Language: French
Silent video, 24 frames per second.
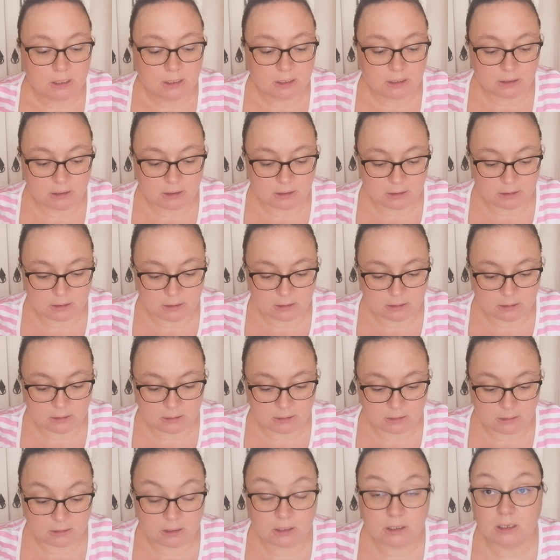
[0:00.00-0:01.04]

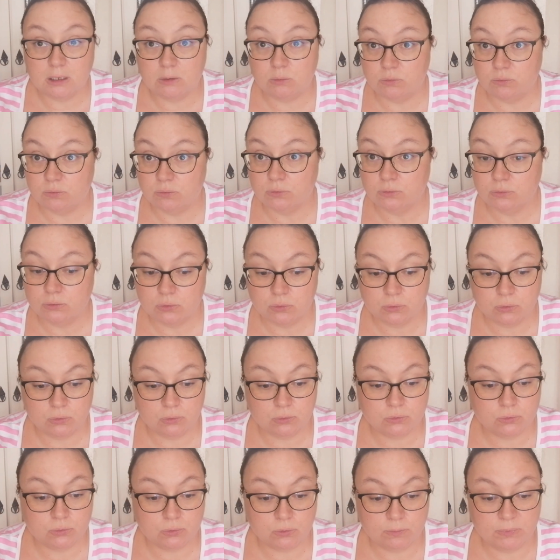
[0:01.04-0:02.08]
Euh, et elles lui font
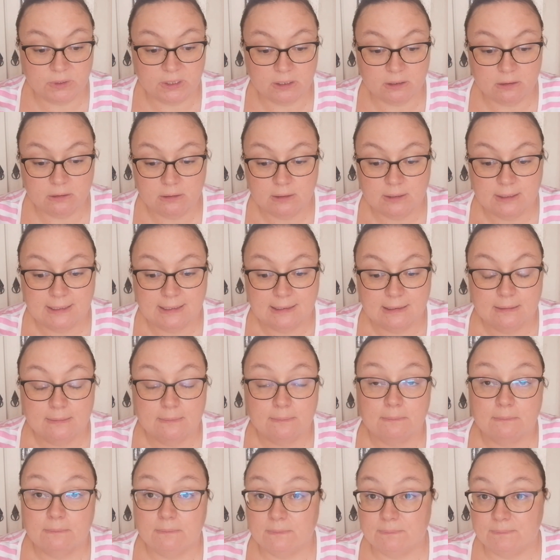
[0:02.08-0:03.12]
trop trop bien.
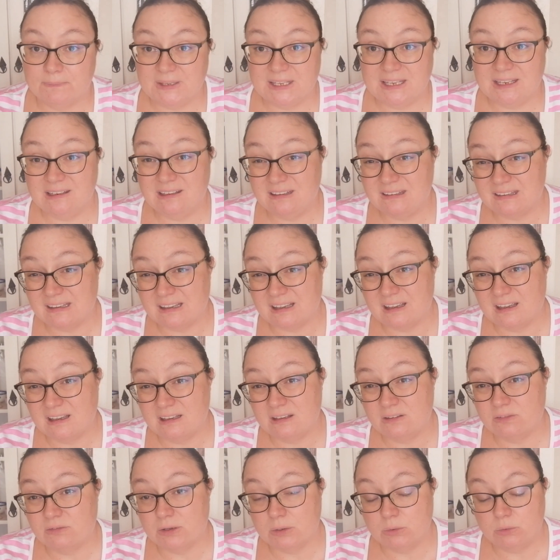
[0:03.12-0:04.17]
Hmm,
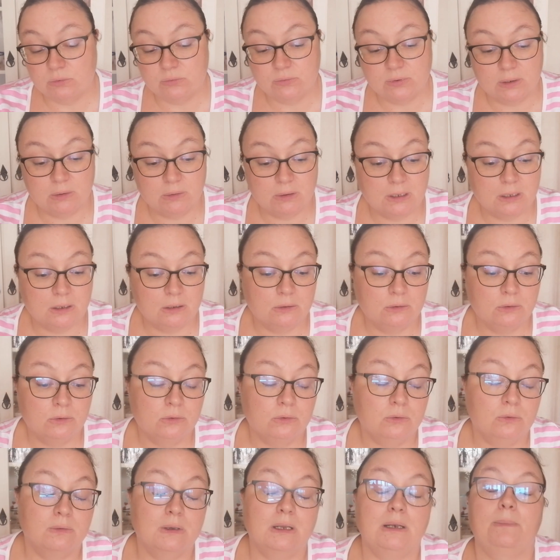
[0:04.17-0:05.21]
Elisa, il va lui falloir
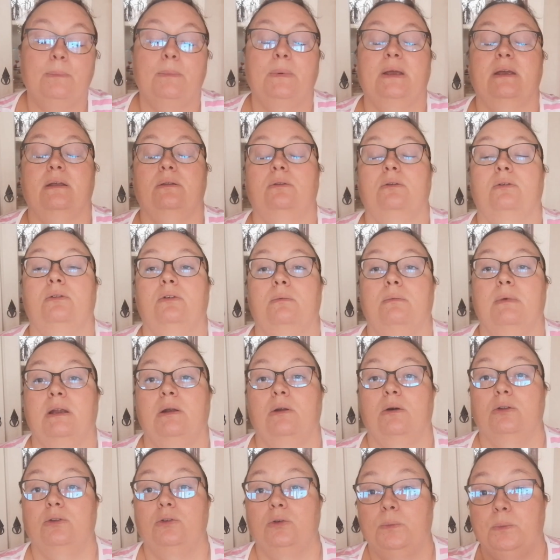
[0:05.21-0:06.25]
une nouvelle paire de
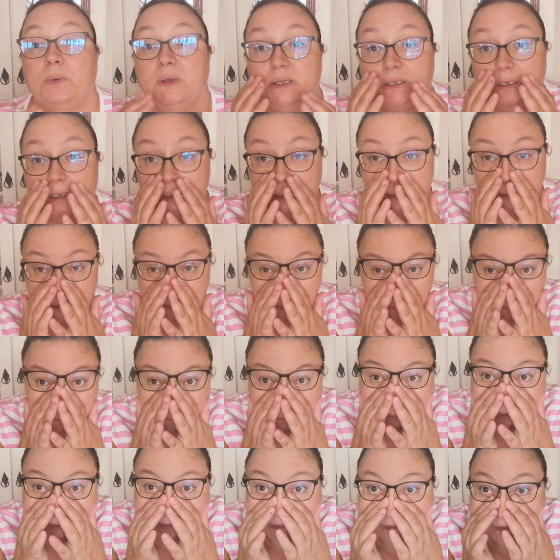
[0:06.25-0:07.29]
semelles orthopédiques
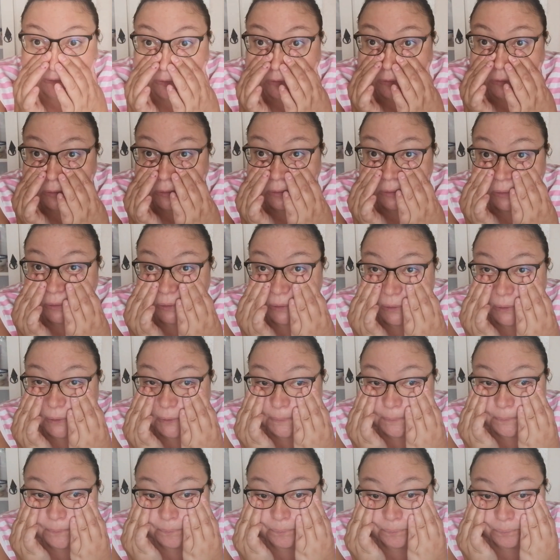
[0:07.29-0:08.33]
parce que
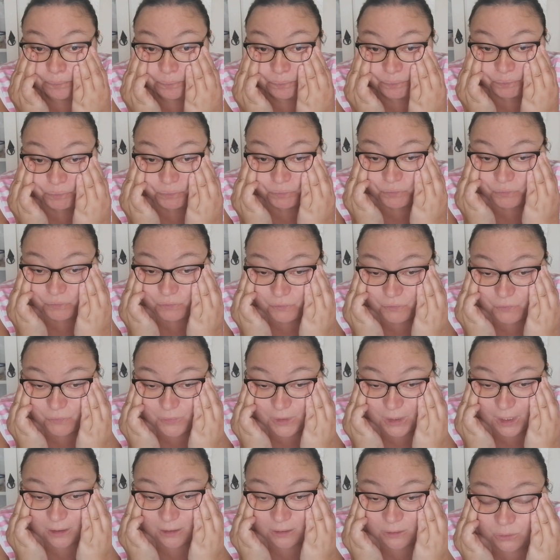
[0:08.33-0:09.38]
euh,
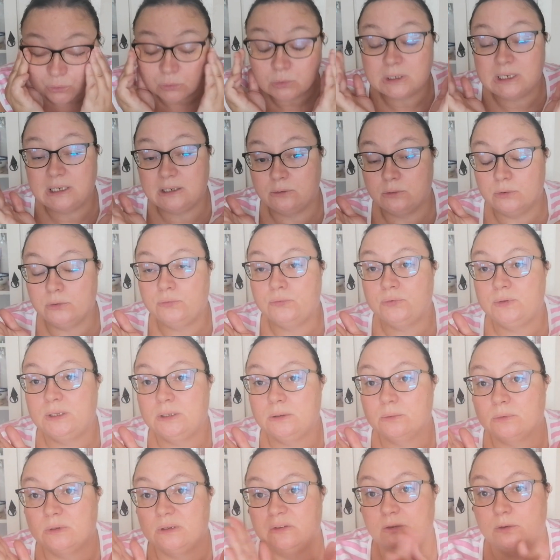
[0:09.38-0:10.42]
donc les deux
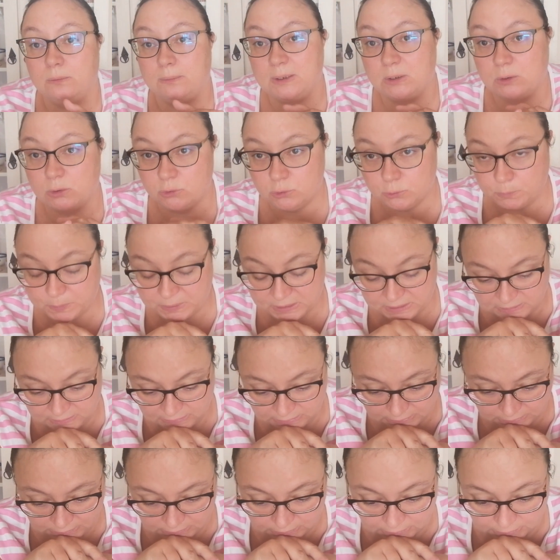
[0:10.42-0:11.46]
filles ont des semelles
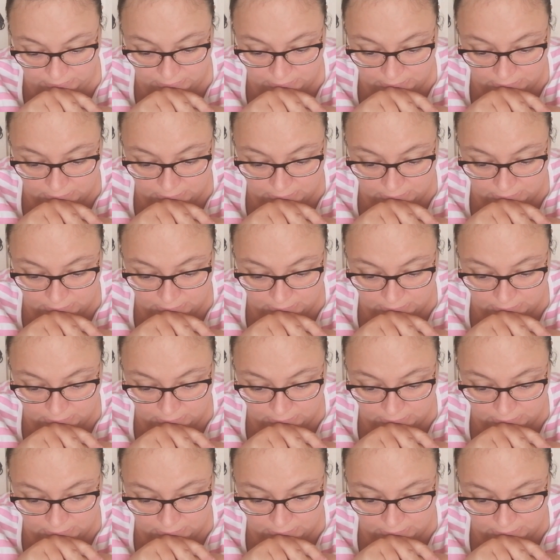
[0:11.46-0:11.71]
orthopédiques.